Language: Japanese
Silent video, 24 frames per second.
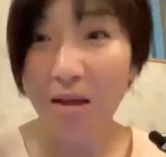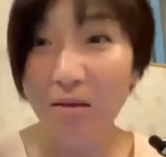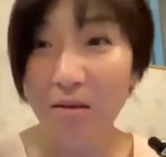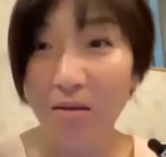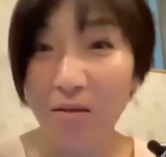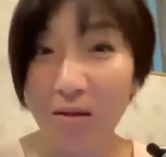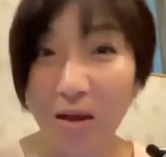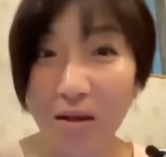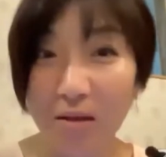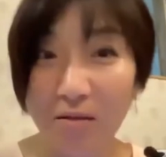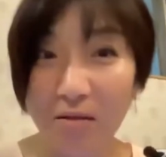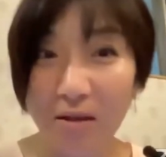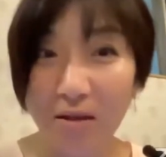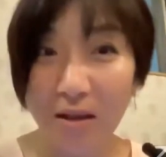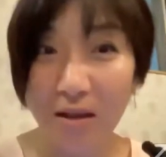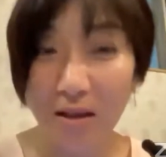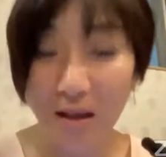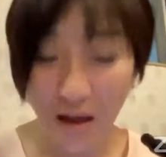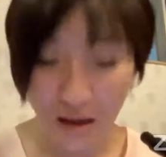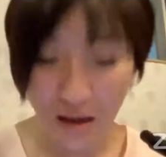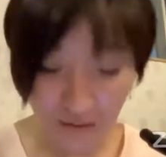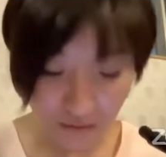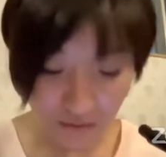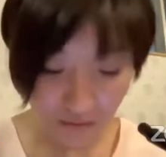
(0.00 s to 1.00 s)
いとか言って
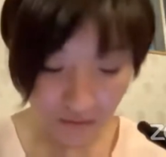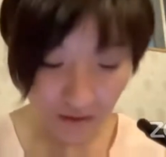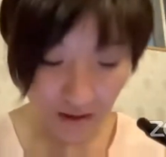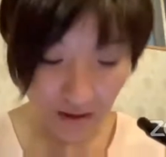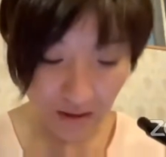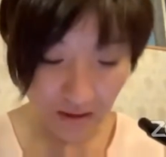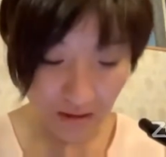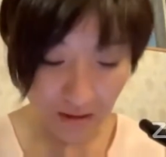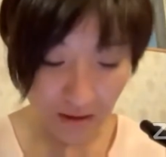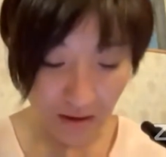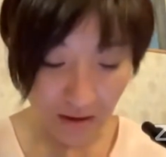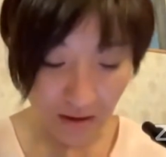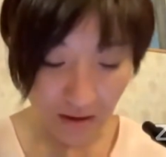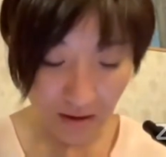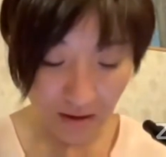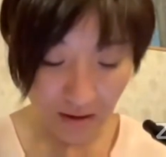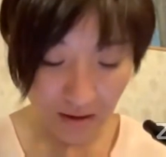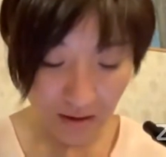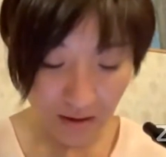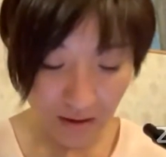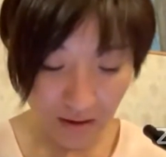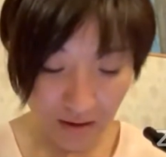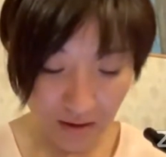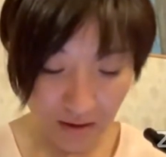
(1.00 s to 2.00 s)
た？どうだった？
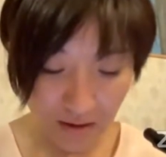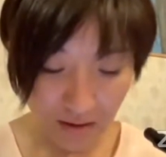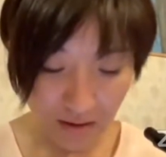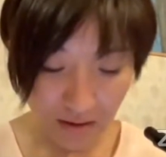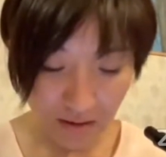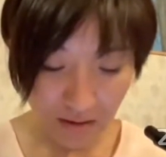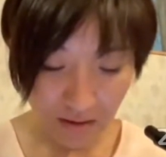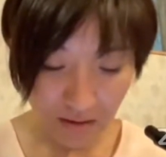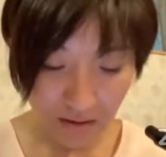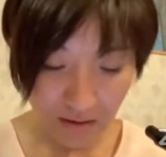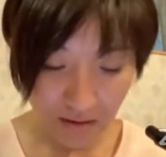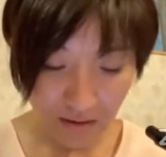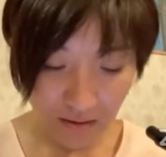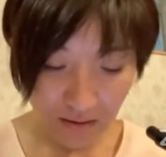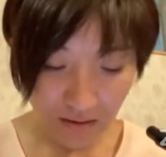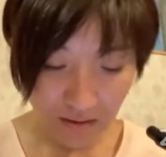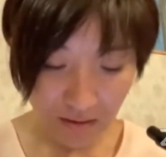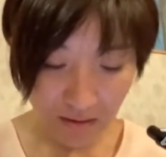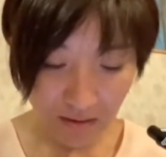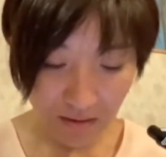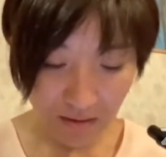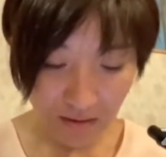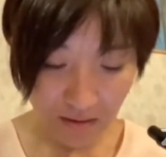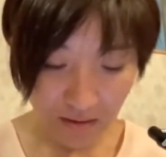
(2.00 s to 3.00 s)

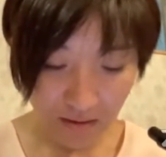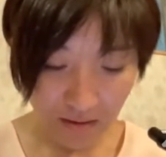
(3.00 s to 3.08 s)
言って